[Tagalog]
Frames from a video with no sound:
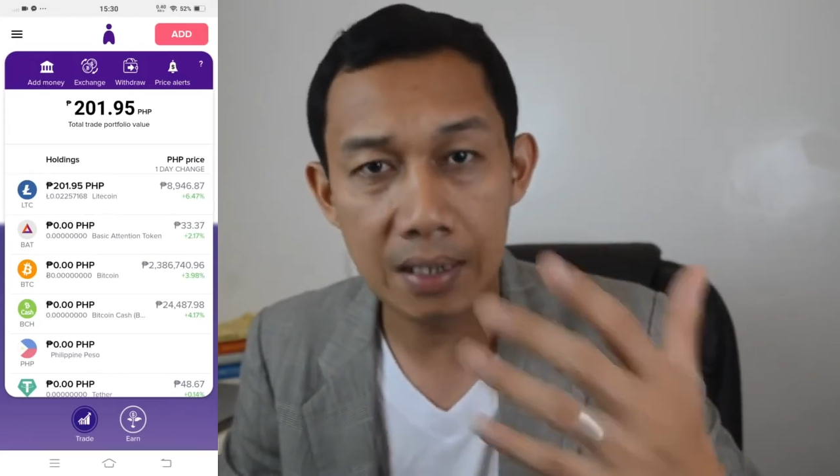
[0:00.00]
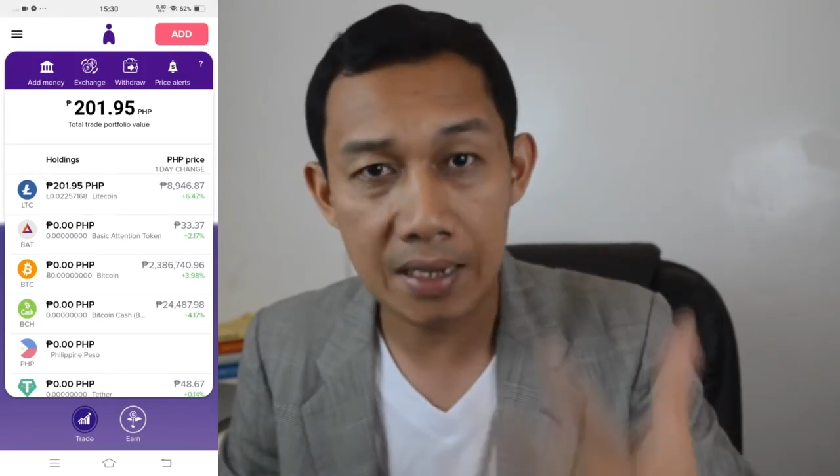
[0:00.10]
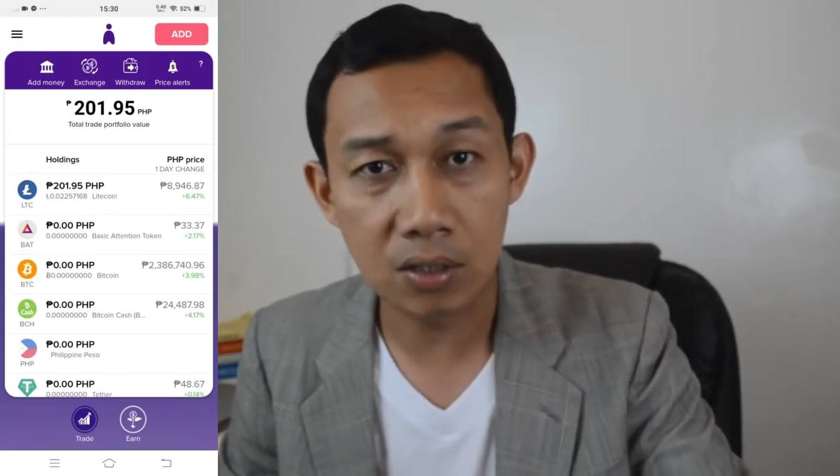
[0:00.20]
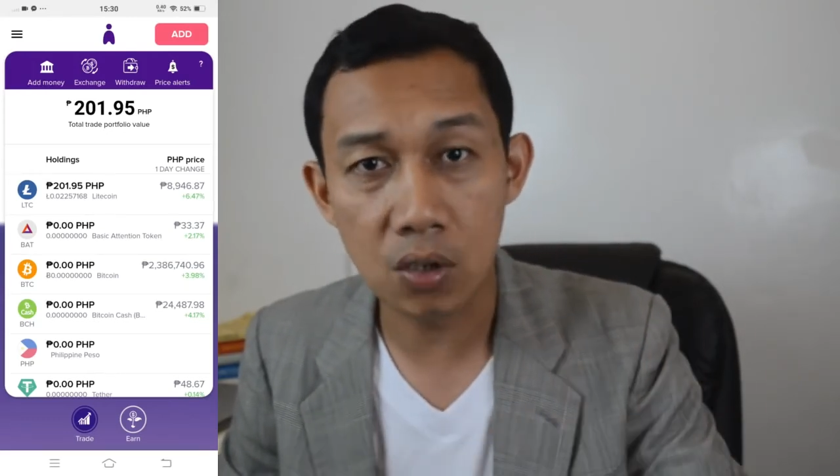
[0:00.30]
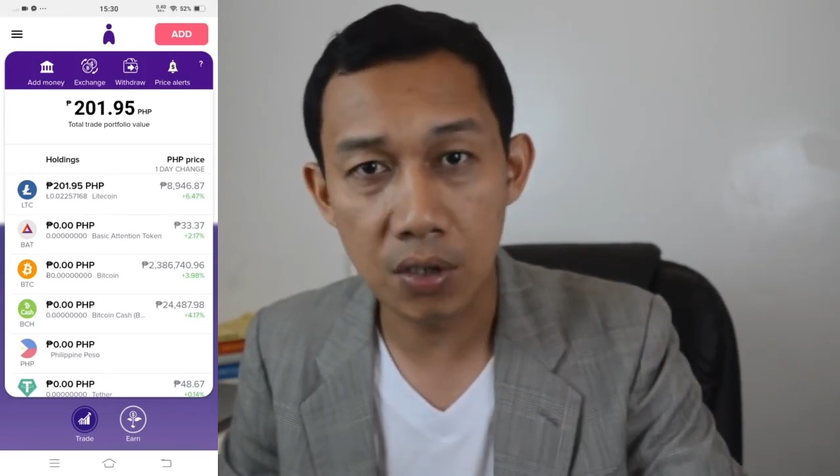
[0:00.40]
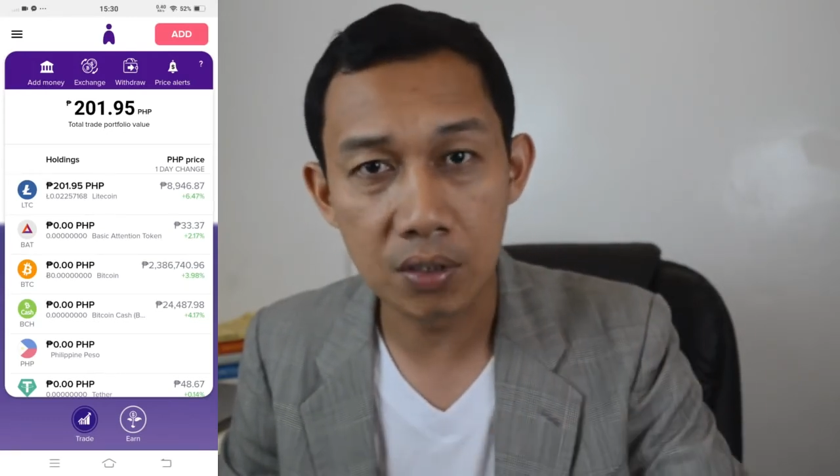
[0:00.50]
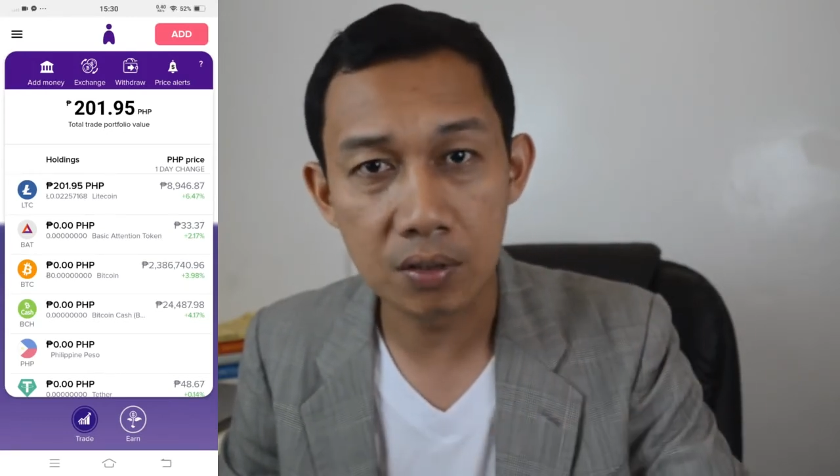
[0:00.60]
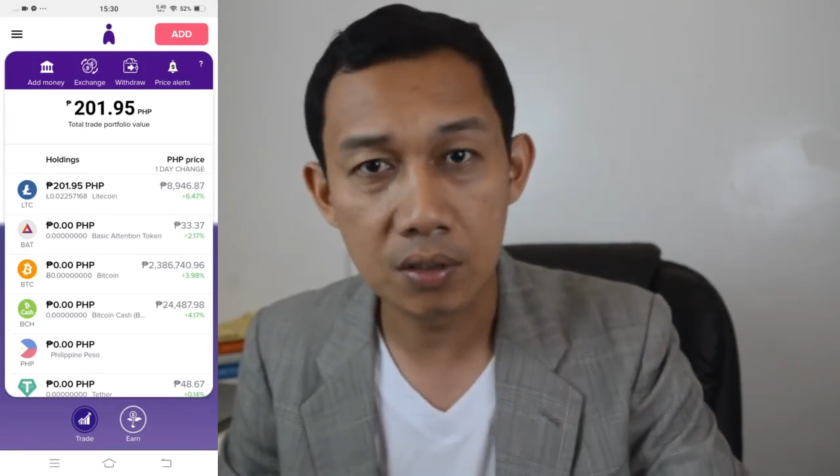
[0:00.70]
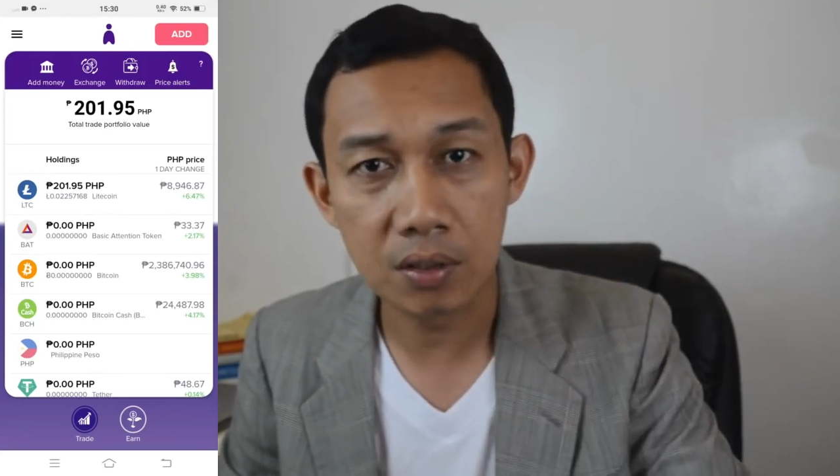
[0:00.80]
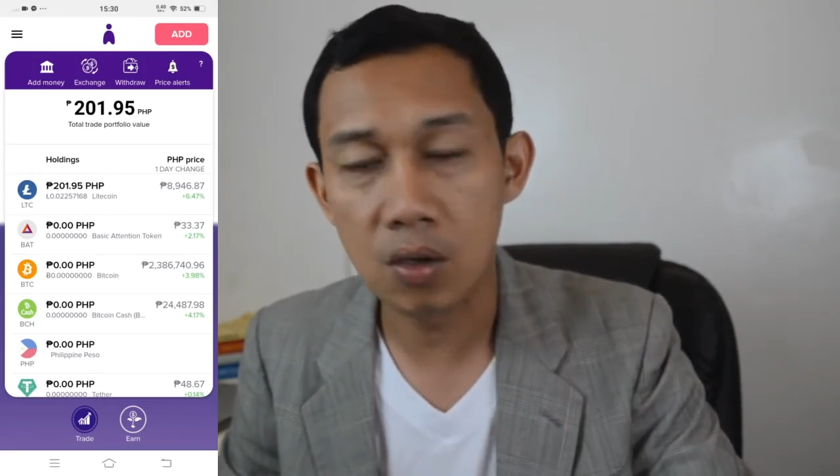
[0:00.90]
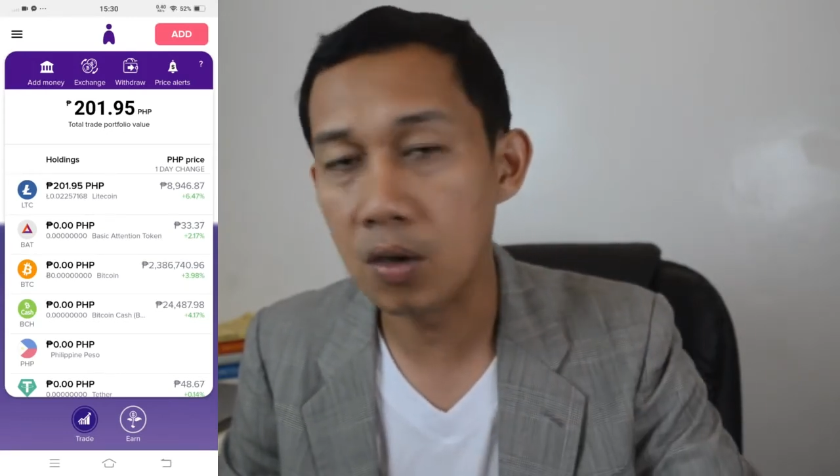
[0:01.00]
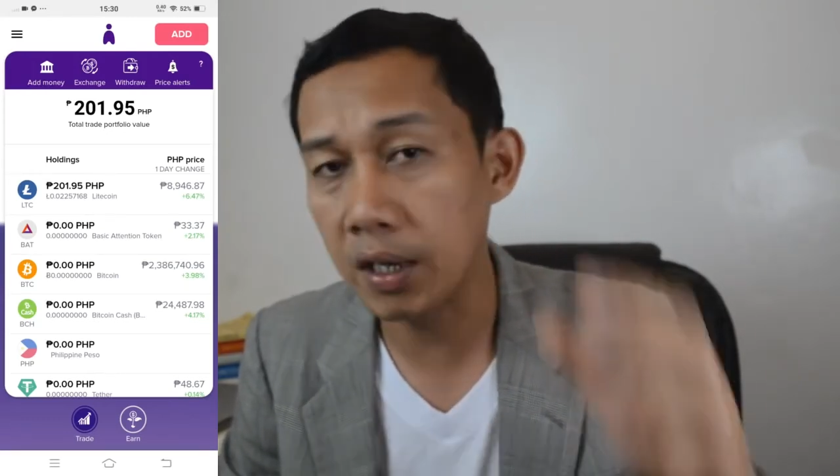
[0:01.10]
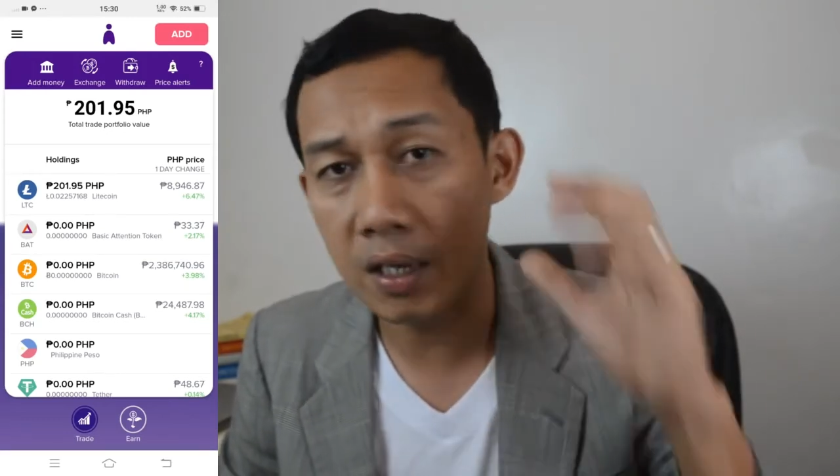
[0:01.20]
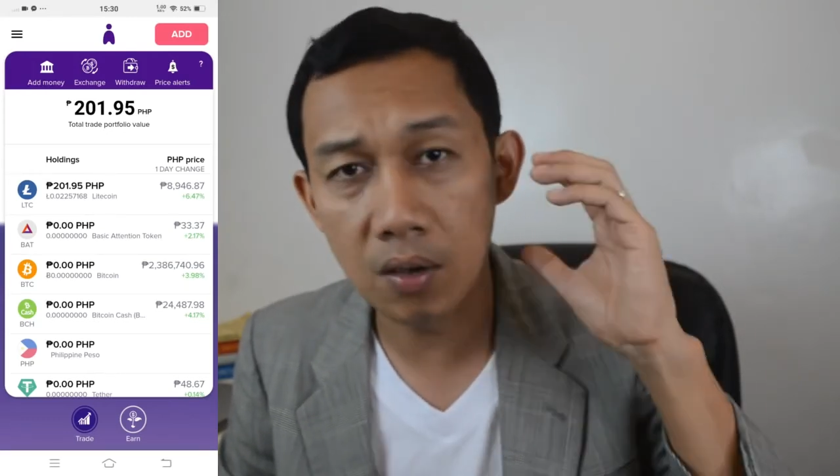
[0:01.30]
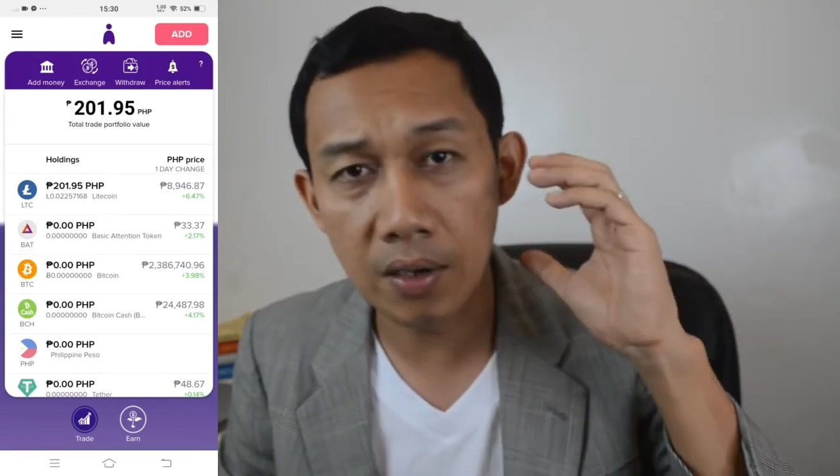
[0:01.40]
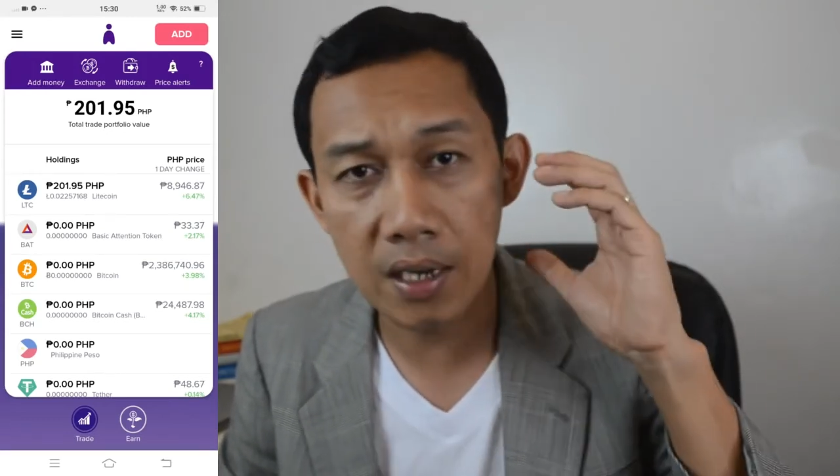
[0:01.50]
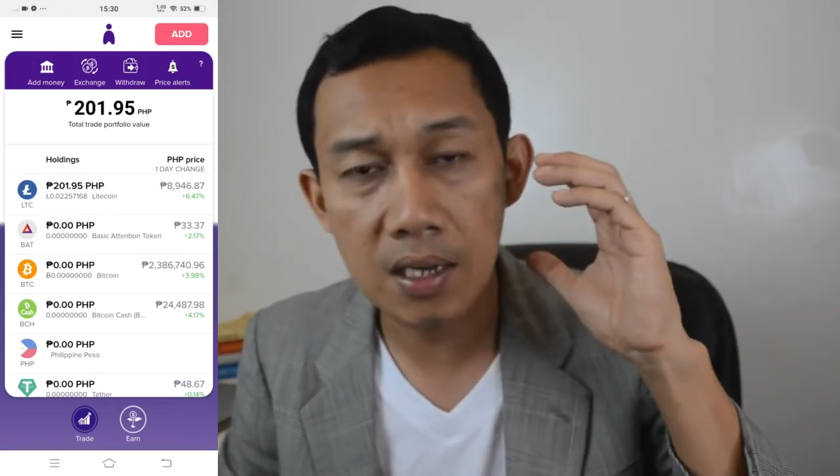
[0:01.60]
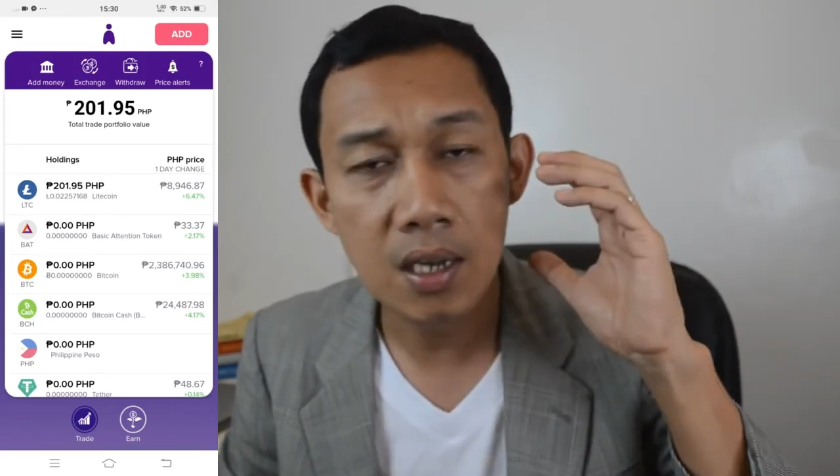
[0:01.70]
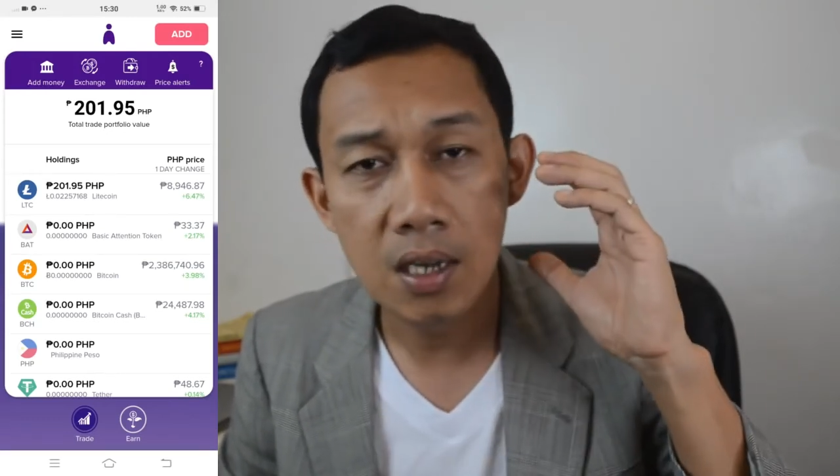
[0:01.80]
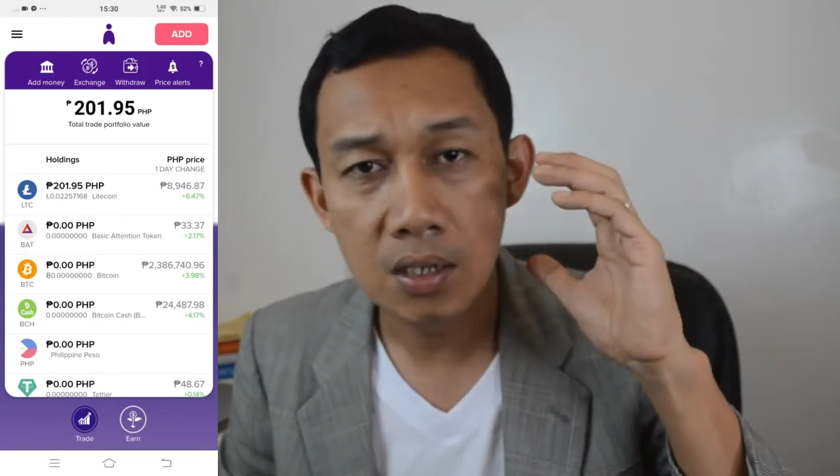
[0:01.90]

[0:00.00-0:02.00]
Litecoin. Alright? Okay?